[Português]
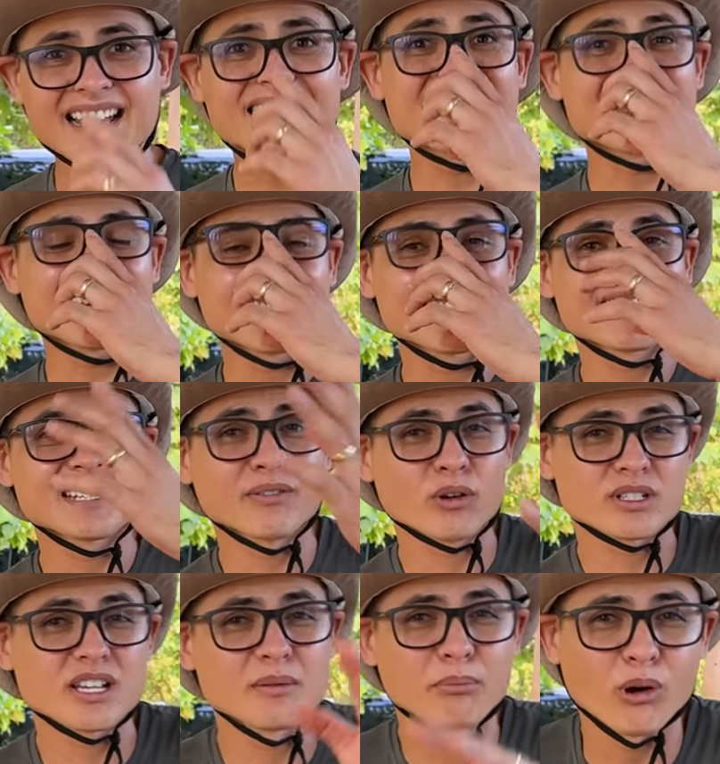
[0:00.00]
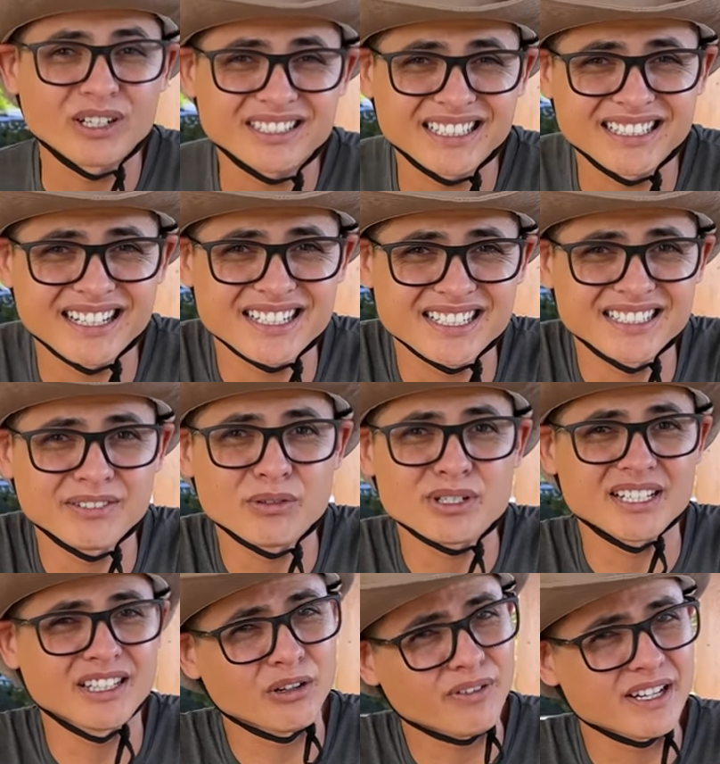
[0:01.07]
dizer que se você importar da China,
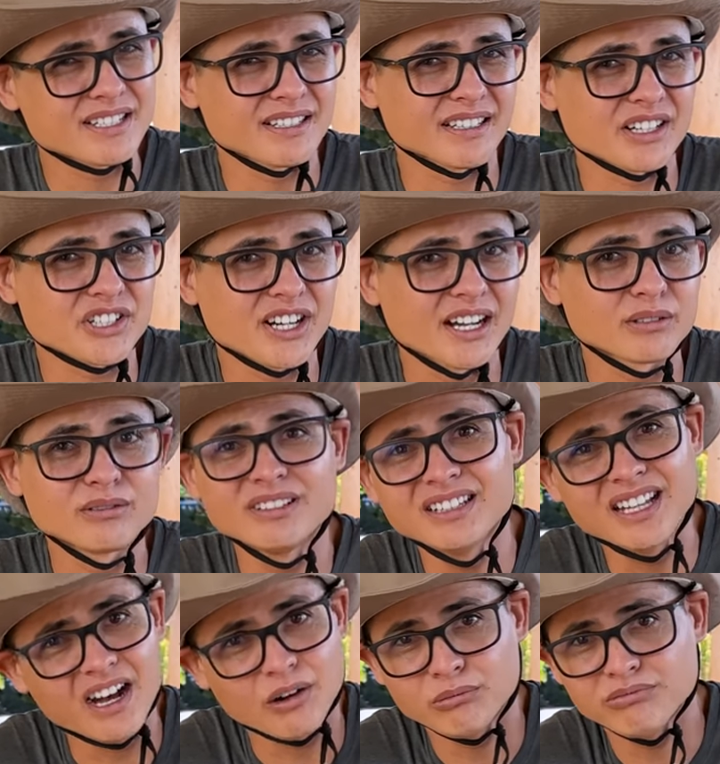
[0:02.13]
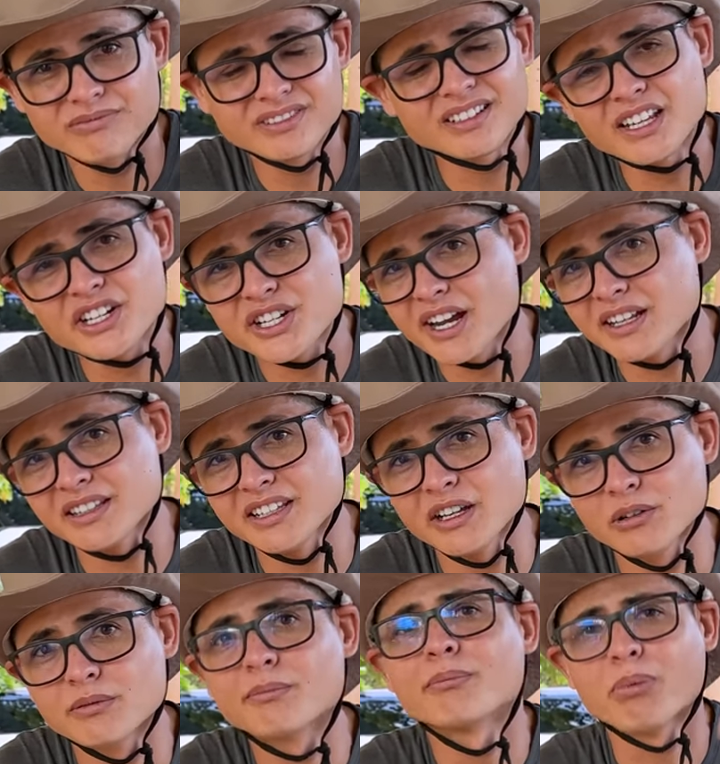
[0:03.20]
você não vai ser taxado? Não, de jeito
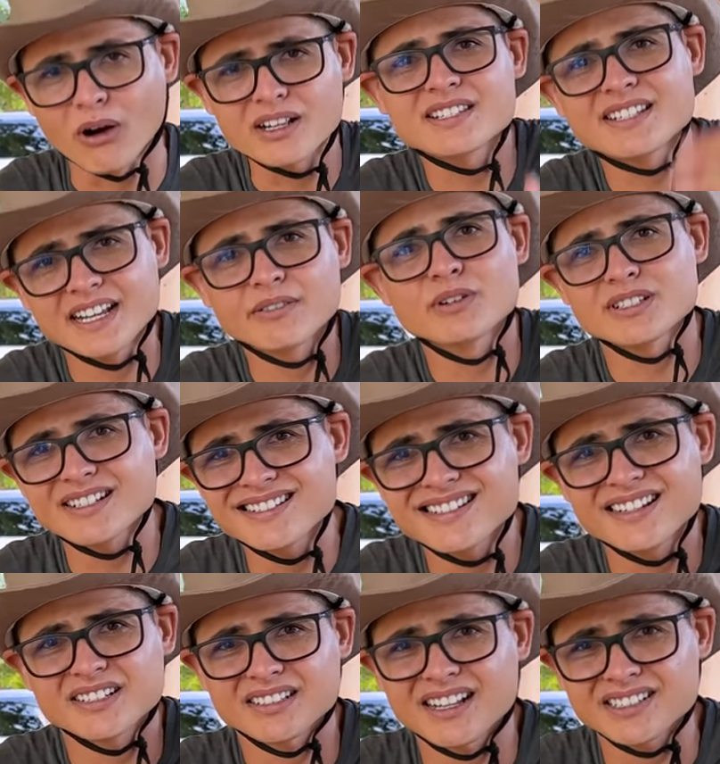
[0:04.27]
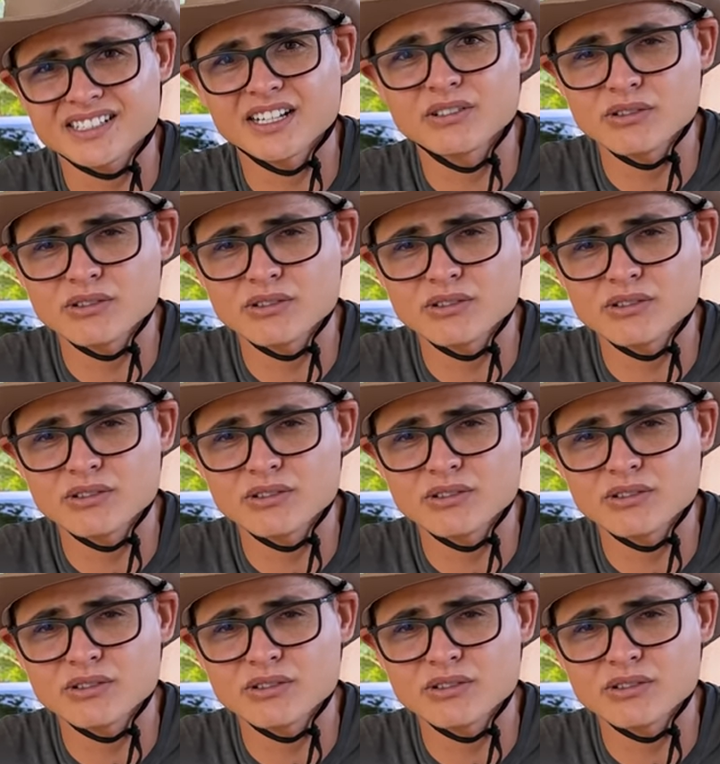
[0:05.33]
nenhum. Pode ser que você seja taxado